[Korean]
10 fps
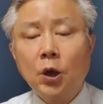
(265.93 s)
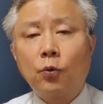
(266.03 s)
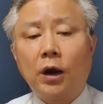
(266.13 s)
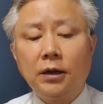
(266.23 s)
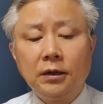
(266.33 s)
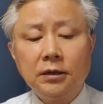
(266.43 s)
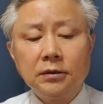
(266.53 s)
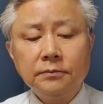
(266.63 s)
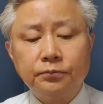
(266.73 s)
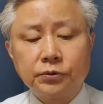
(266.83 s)

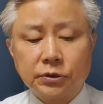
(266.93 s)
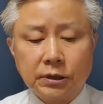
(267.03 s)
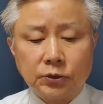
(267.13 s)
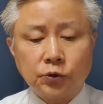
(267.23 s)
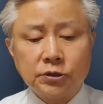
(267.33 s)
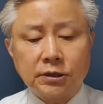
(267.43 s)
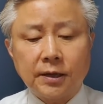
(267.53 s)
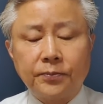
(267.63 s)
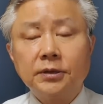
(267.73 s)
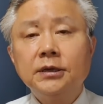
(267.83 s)
관련 부서의 조직
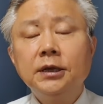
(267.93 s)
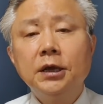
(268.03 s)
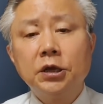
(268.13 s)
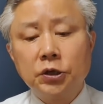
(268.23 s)
개편이